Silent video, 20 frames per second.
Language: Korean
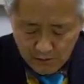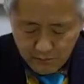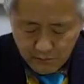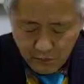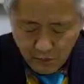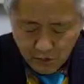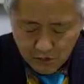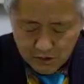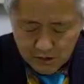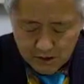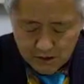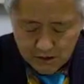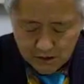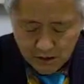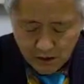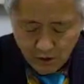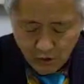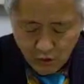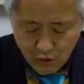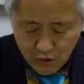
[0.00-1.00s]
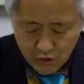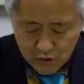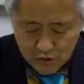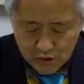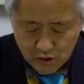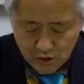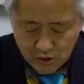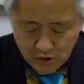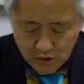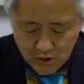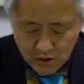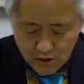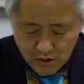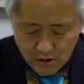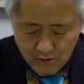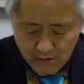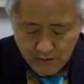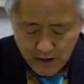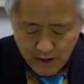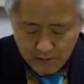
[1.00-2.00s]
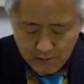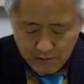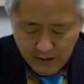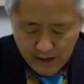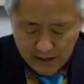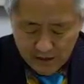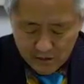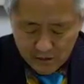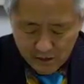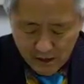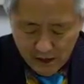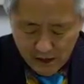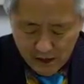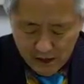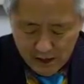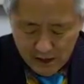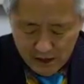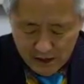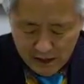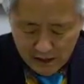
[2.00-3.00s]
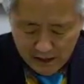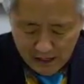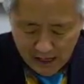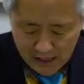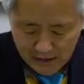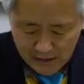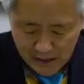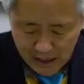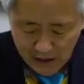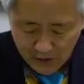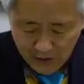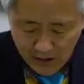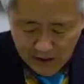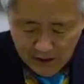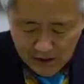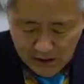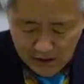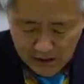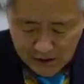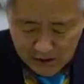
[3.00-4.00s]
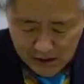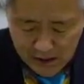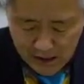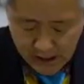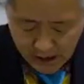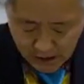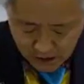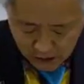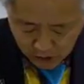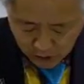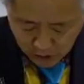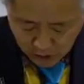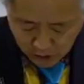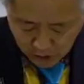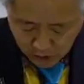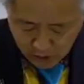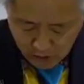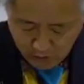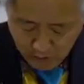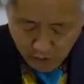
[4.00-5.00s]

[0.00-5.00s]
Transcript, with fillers: 복제시대 고유성 열망 반영의 가상과 실제의 정도를